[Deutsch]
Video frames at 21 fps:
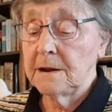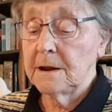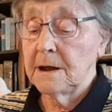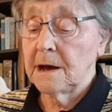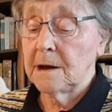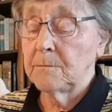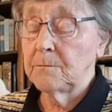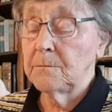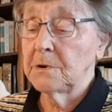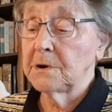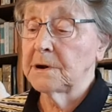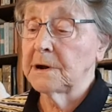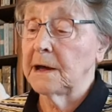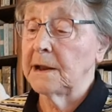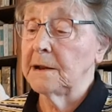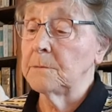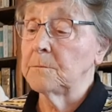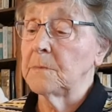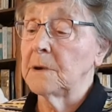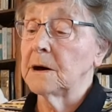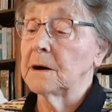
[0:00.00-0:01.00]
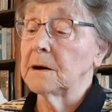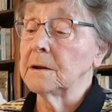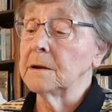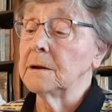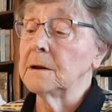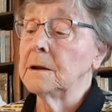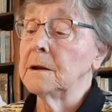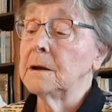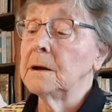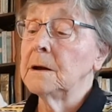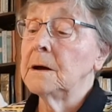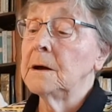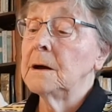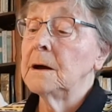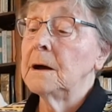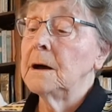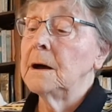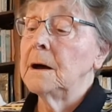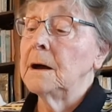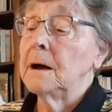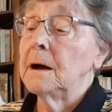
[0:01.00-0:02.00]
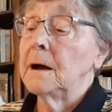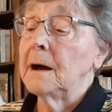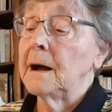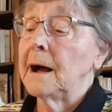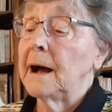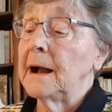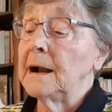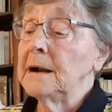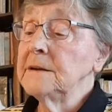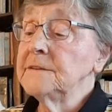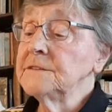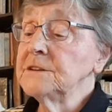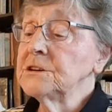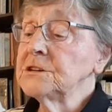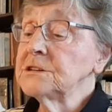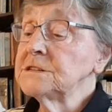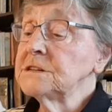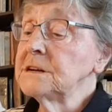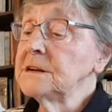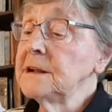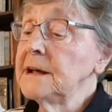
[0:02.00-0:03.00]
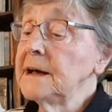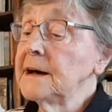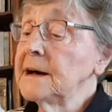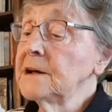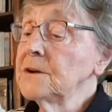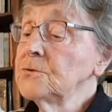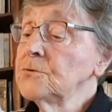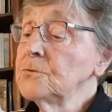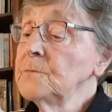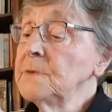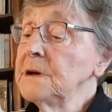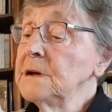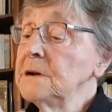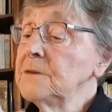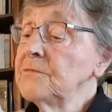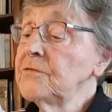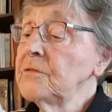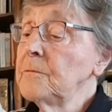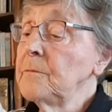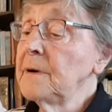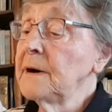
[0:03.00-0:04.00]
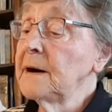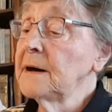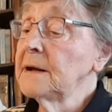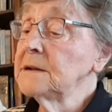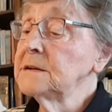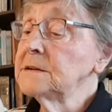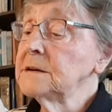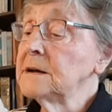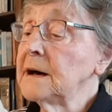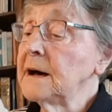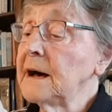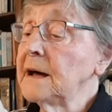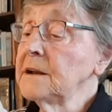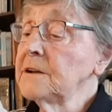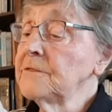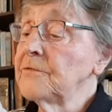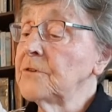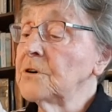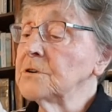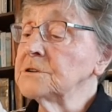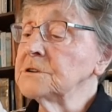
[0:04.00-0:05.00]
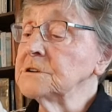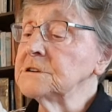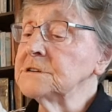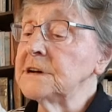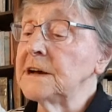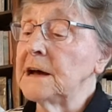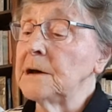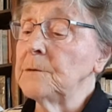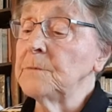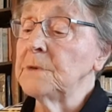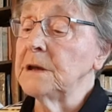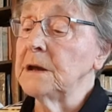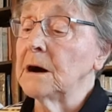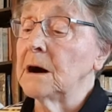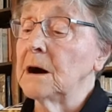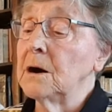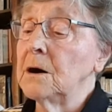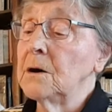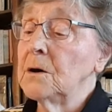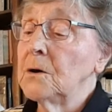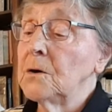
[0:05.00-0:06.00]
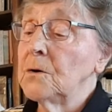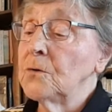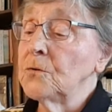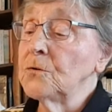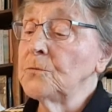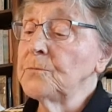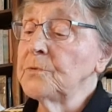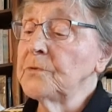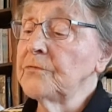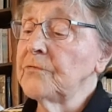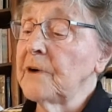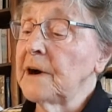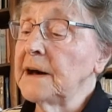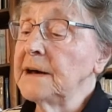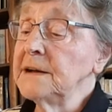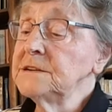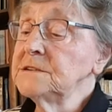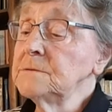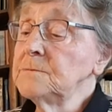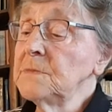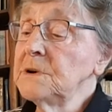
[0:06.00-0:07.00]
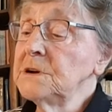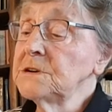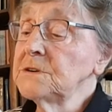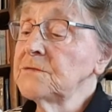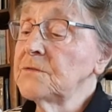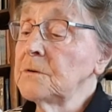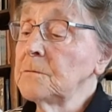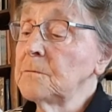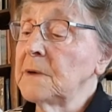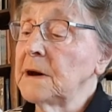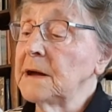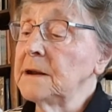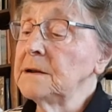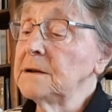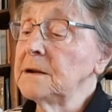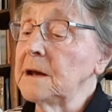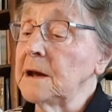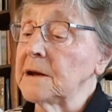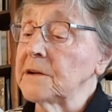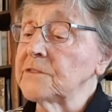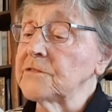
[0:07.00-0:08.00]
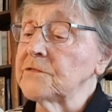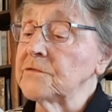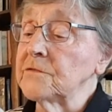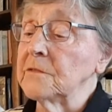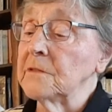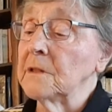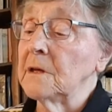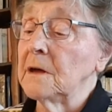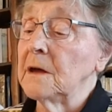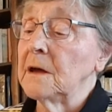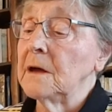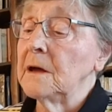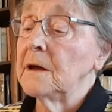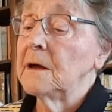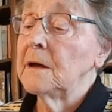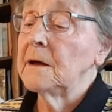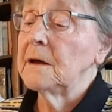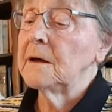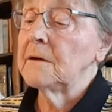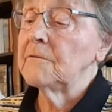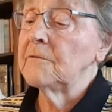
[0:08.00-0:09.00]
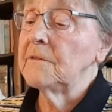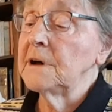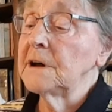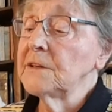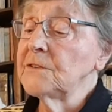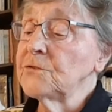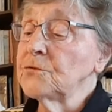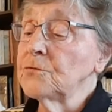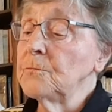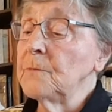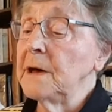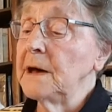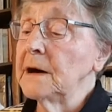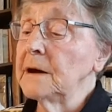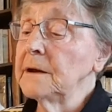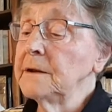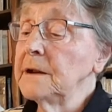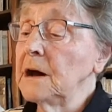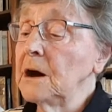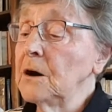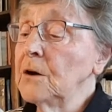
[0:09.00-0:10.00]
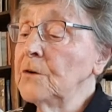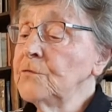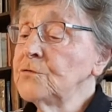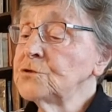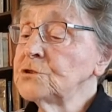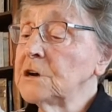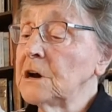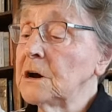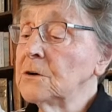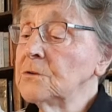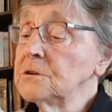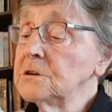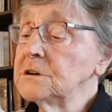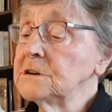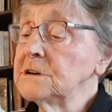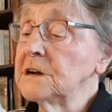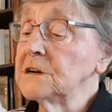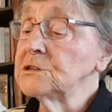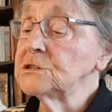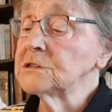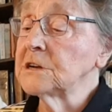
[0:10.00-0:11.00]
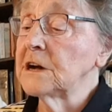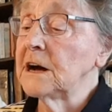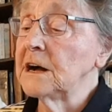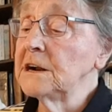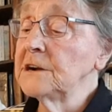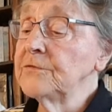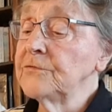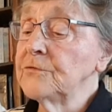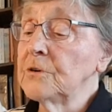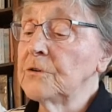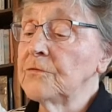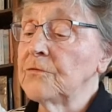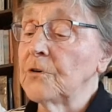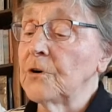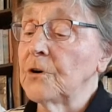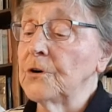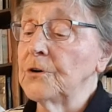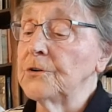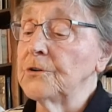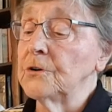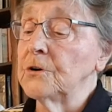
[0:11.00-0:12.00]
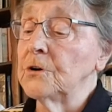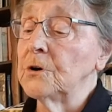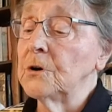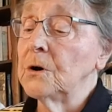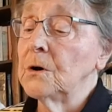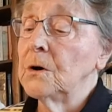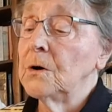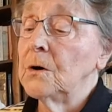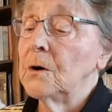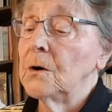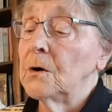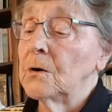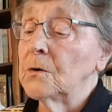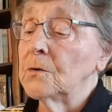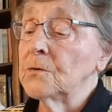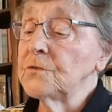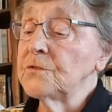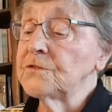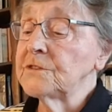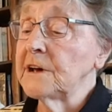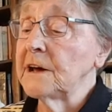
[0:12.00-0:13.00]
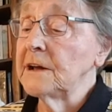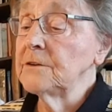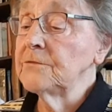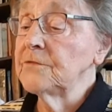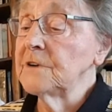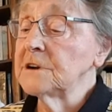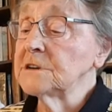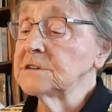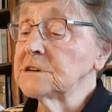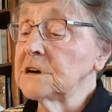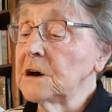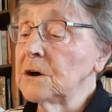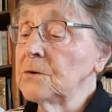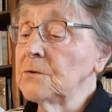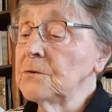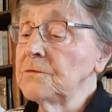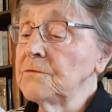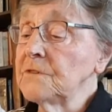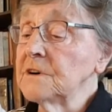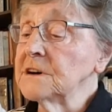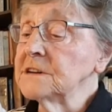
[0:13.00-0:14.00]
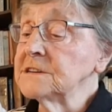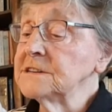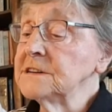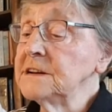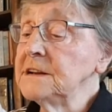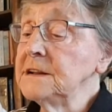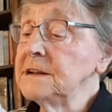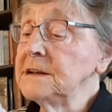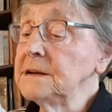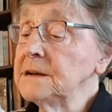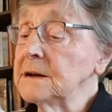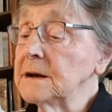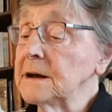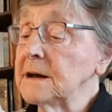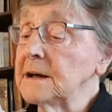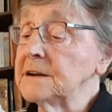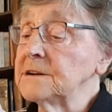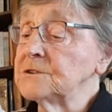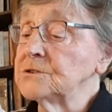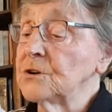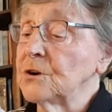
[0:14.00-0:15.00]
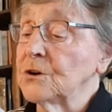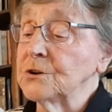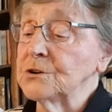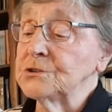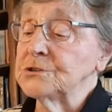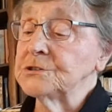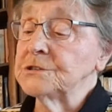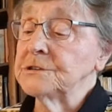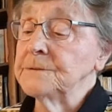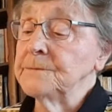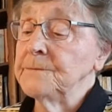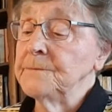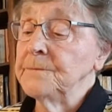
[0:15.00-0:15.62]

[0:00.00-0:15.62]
Namen bekannt machen. Als ich den Herrn um Hilfe bat, antwortete er mir und befreite mich von meinen Ängsten. Wer zum Herrn aufschaut, der strahlt vor Freude, und sein Vertrauen wird nie enttäuscht.